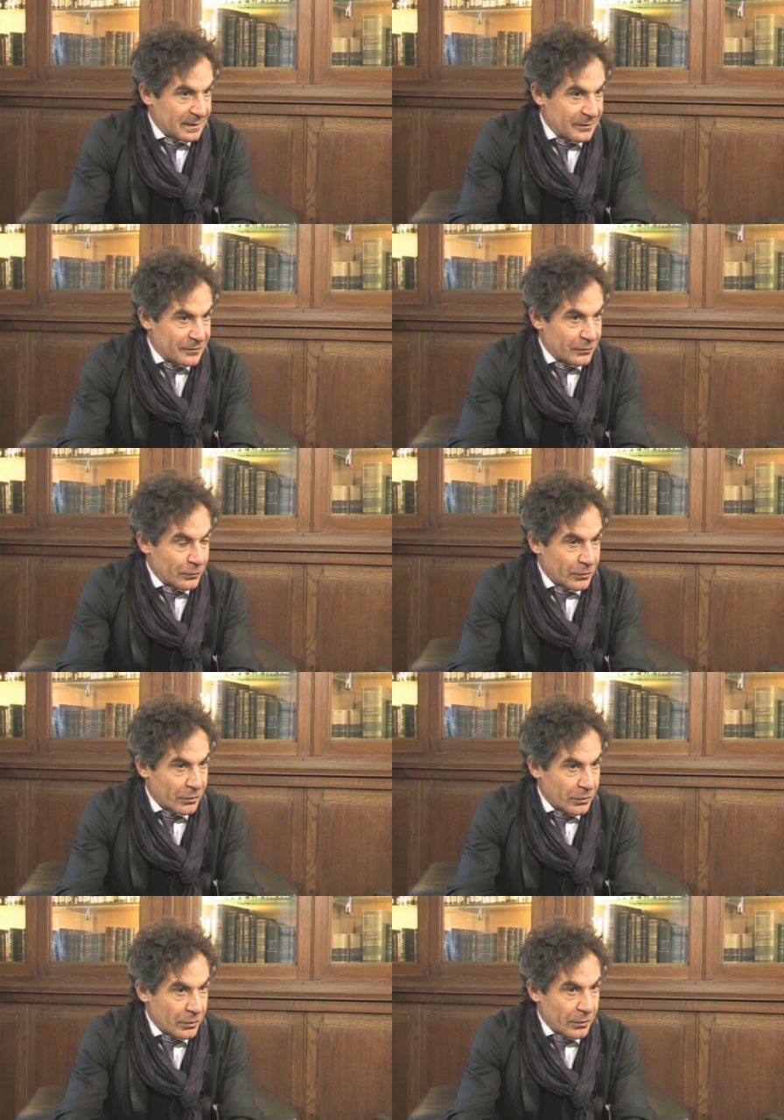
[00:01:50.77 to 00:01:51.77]
qui font
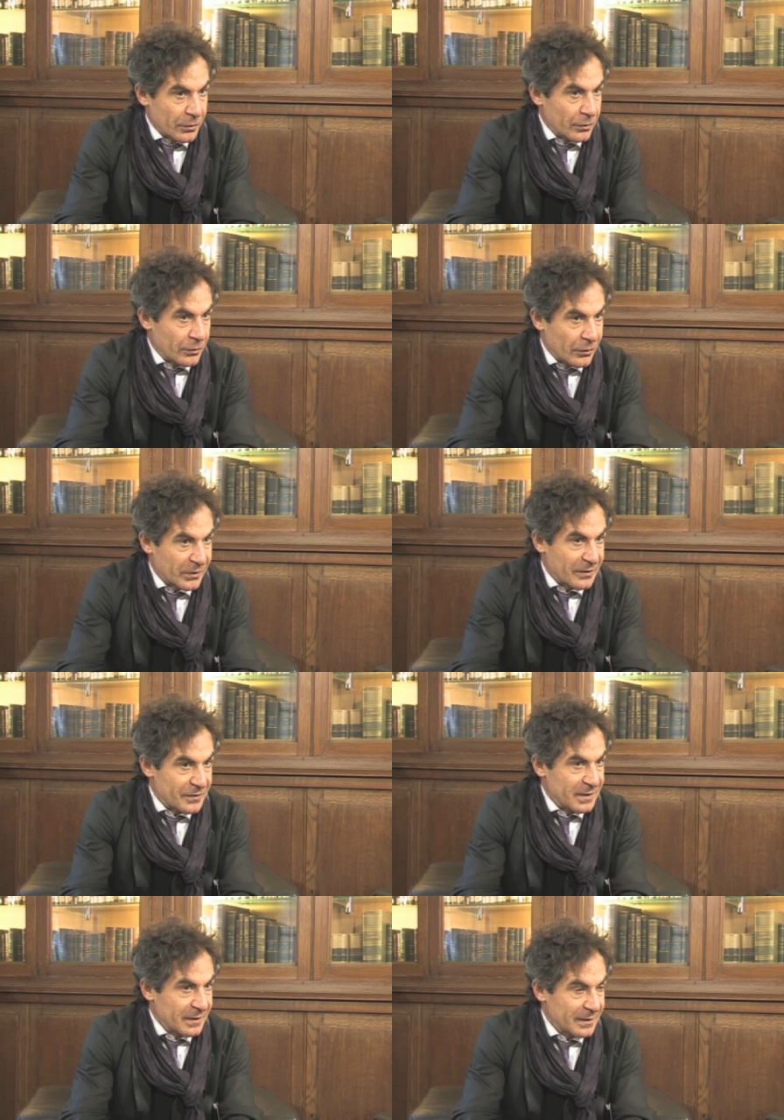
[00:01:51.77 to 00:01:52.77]
que euh, notre
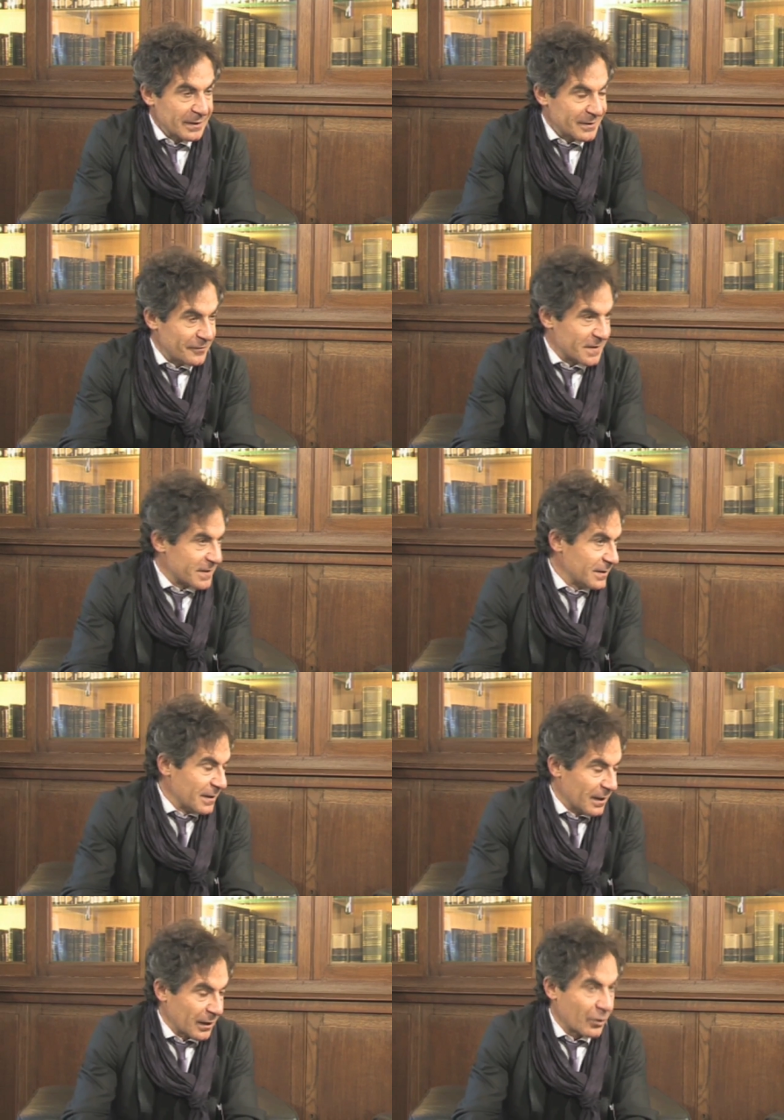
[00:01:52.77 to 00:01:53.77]
avenir est
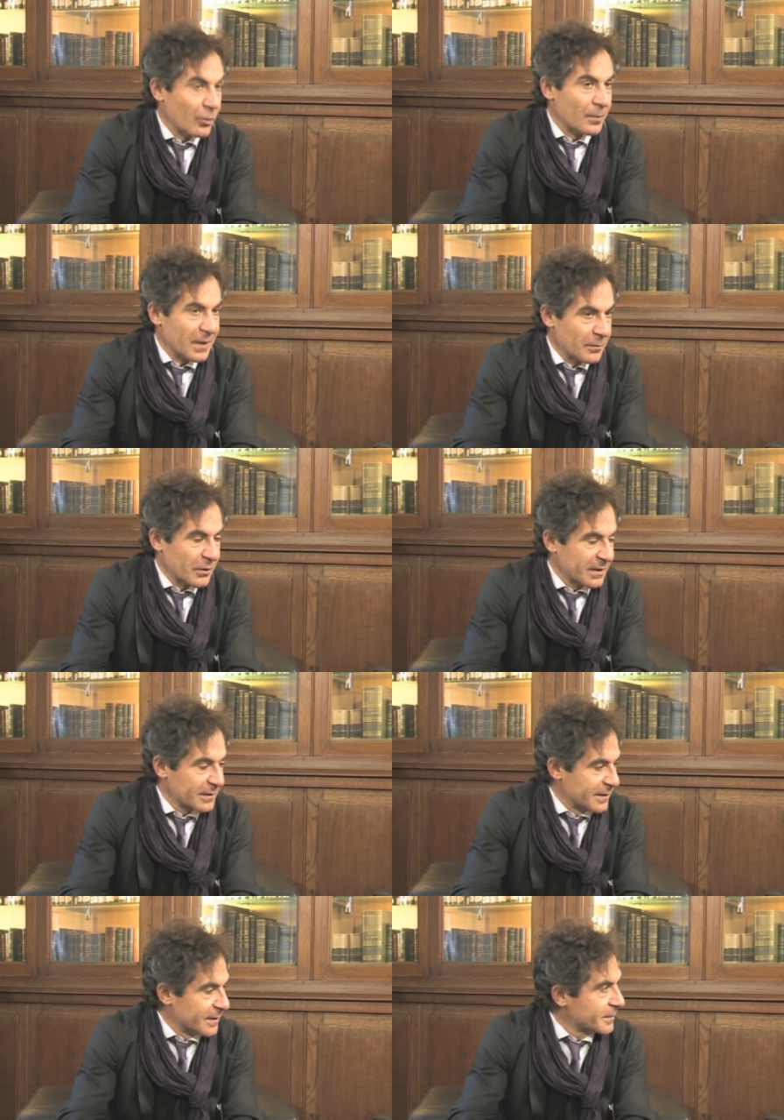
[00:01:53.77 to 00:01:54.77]
difficile à complètement
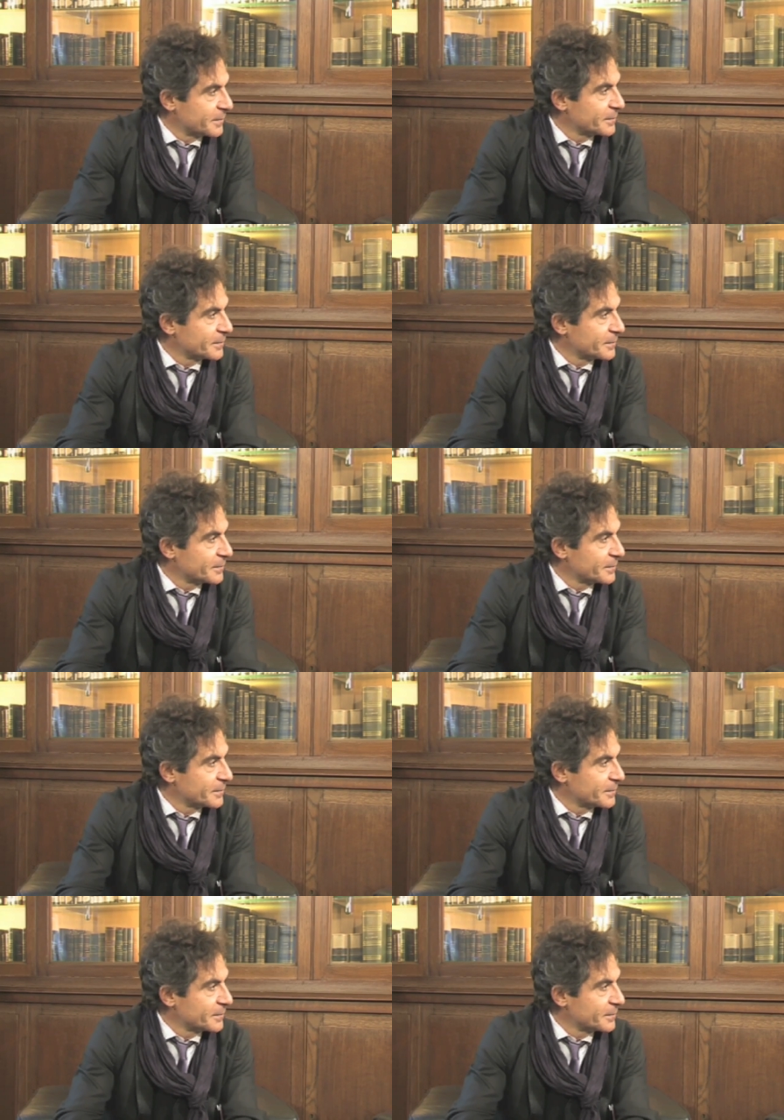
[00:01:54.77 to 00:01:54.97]
décrire.